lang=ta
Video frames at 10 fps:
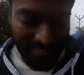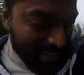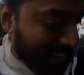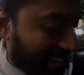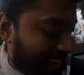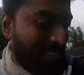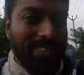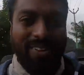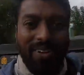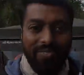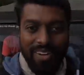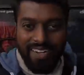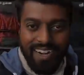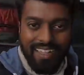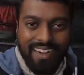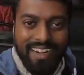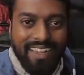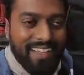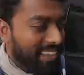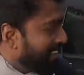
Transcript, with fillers: பாருங்க ஒரு டிஃப்ரெண்ட்டான ரைடு